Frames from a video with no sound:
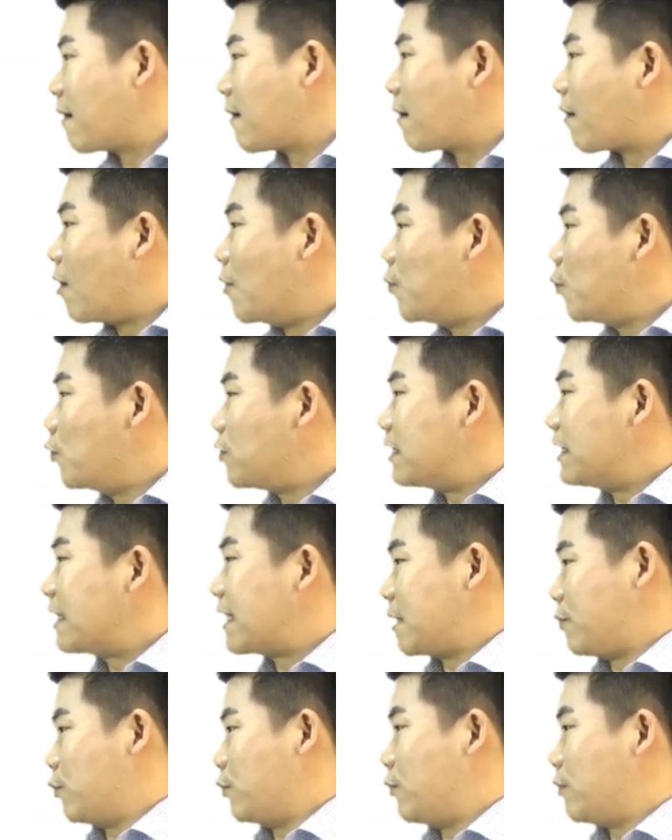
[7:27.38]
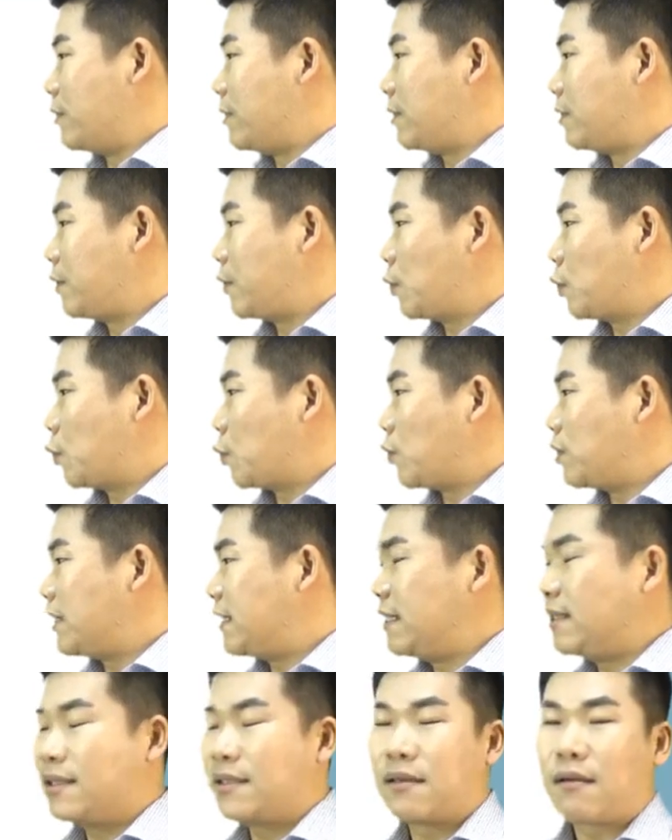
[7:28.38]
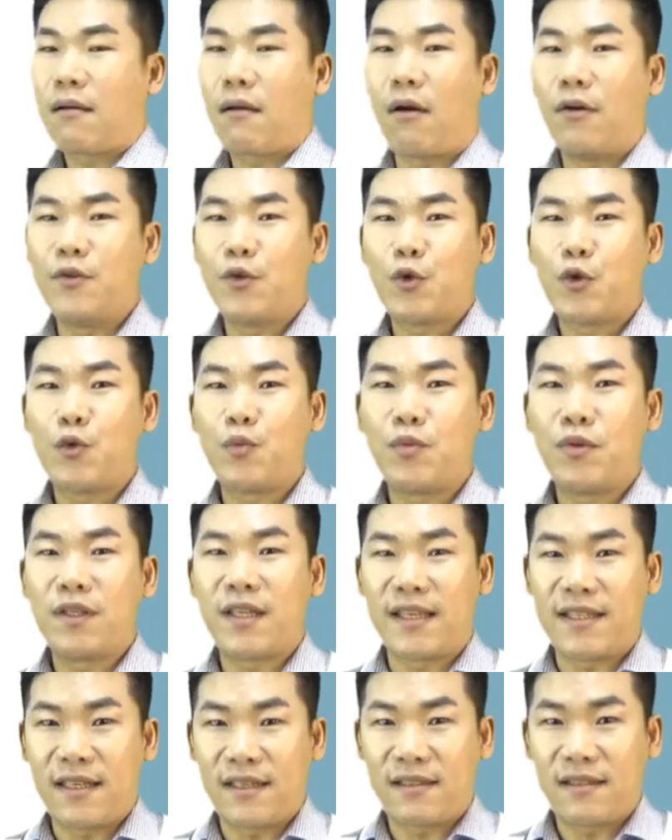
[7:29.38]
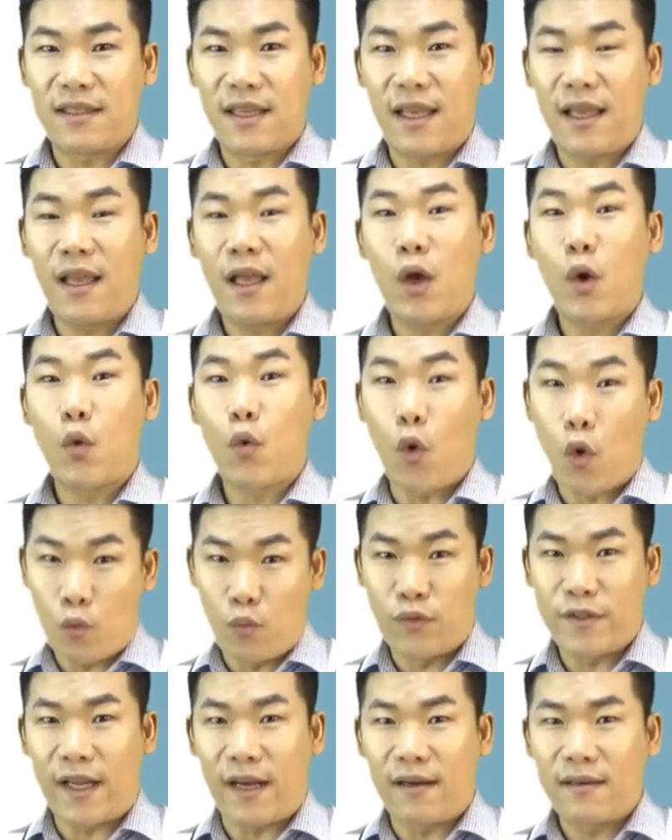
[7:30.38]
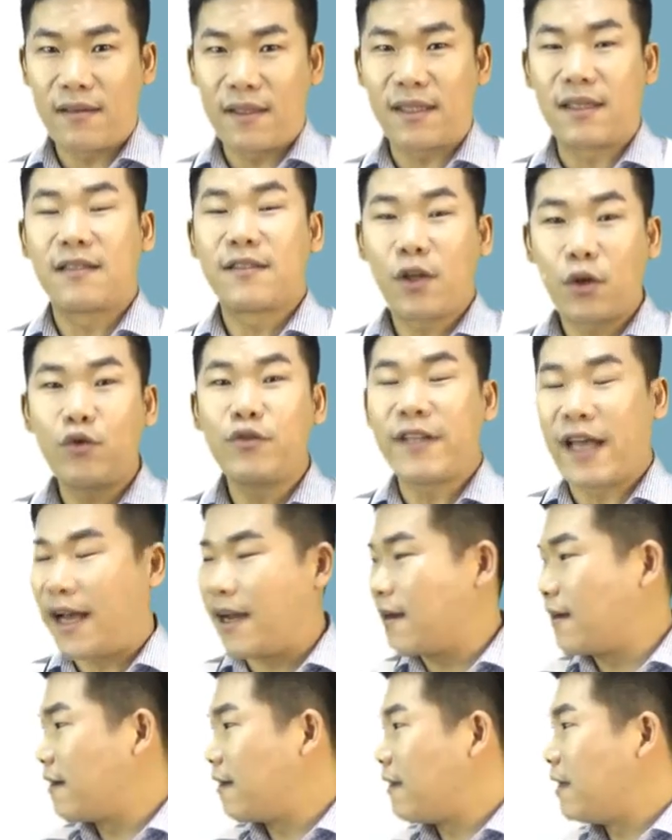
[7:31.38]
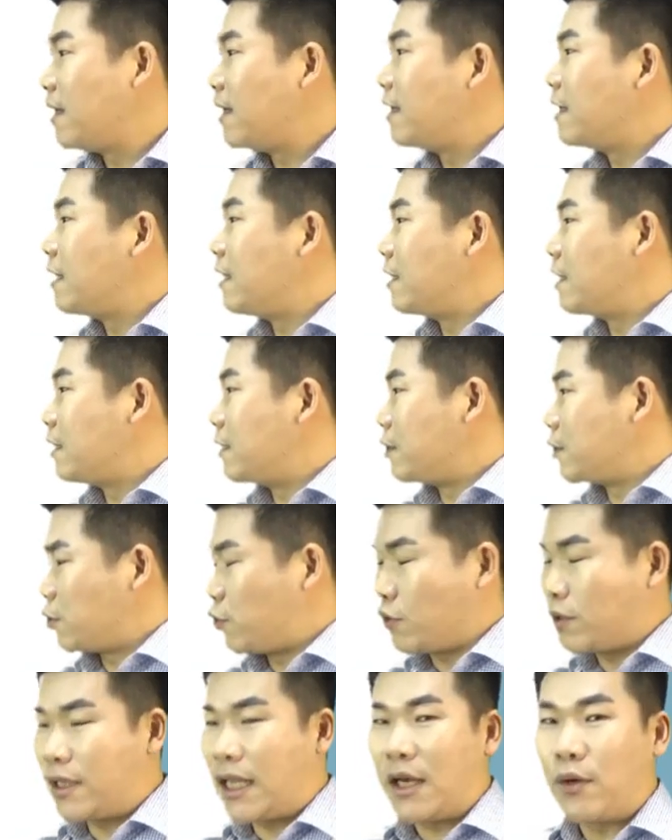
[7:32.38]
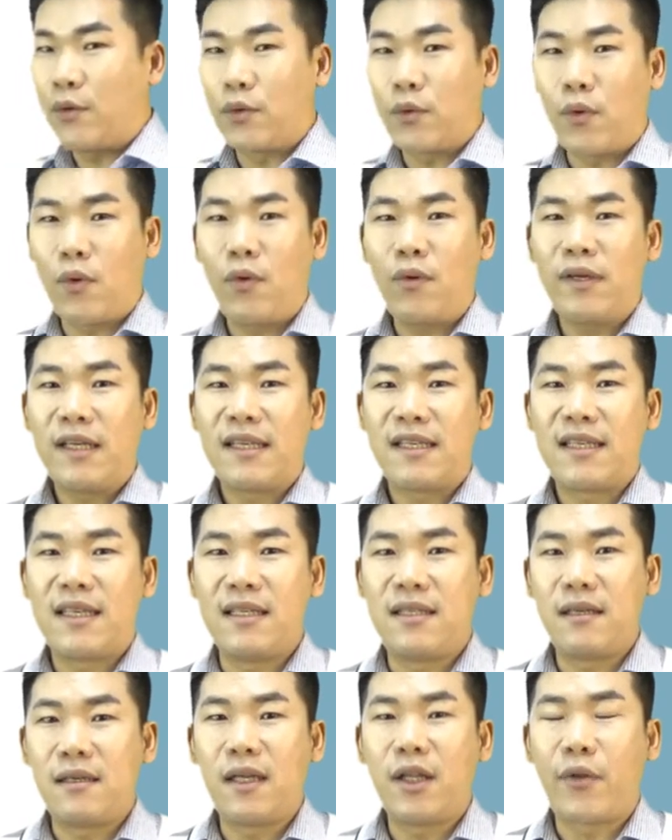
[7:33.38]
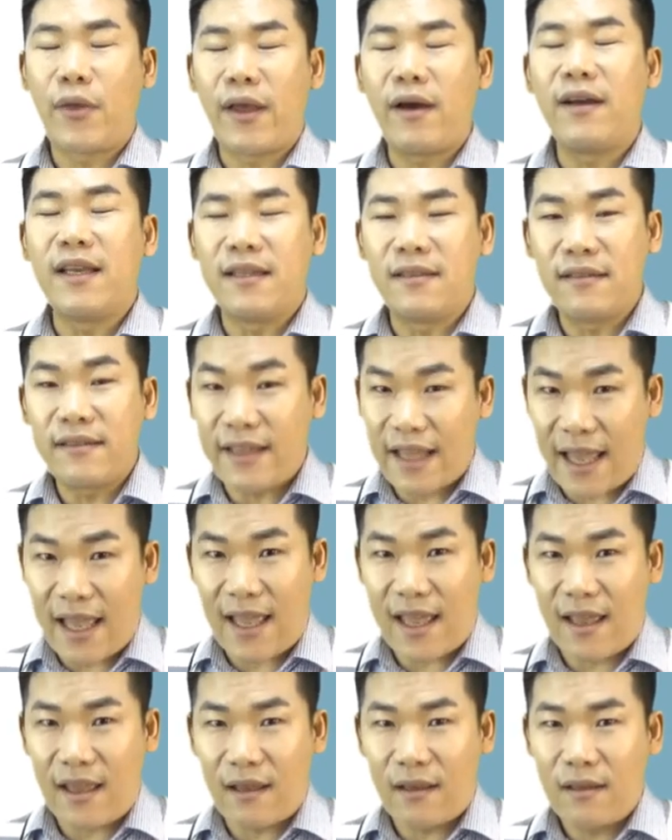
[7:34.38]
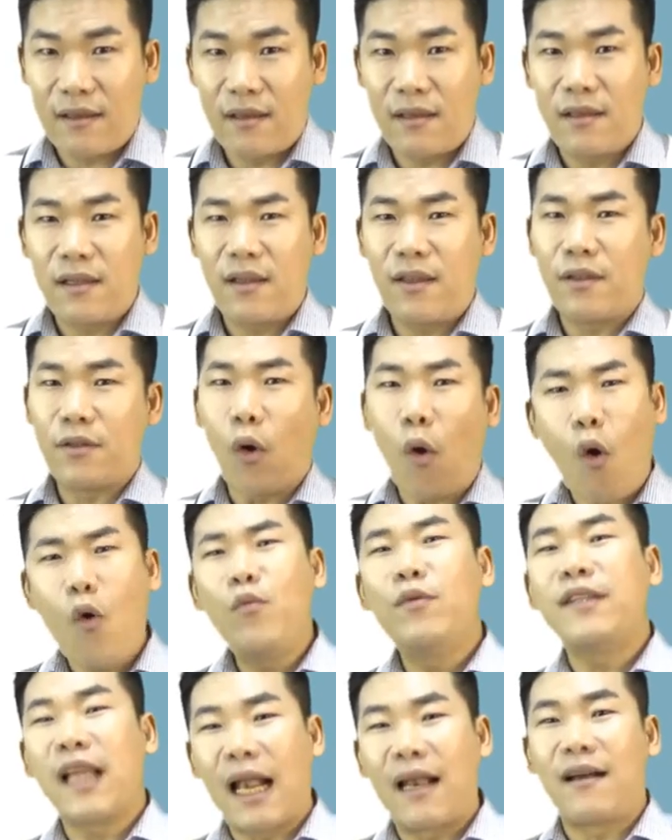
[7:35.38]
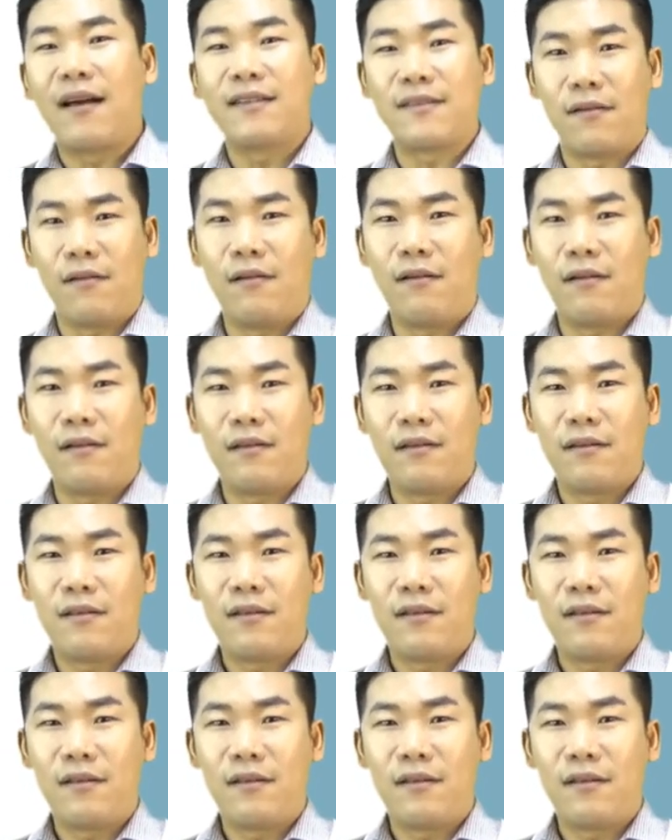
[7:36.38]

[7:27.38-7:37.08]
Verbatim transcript: 건물 등기부 또는 건축물 대장 등의 공부상, 그러니까 서류상 주택으로 기재는 되어 있는데 너무 낡아서